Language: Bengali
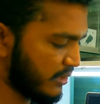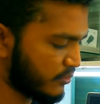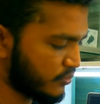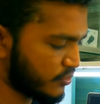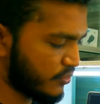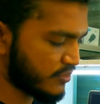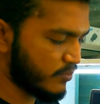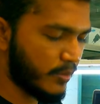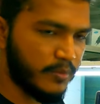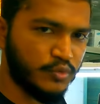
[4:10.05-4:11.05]
একটু
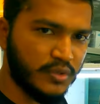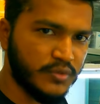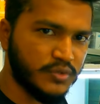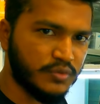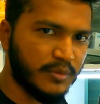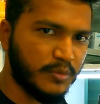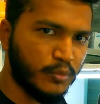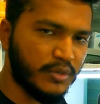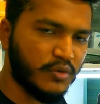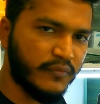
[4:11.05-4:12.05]
সহজভাবে বোঝানোর জন্য আমি
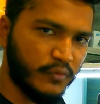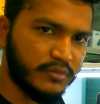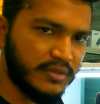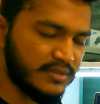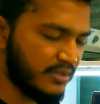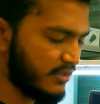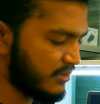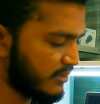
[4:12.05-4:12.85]
মোবাইলটা অফ করতেছি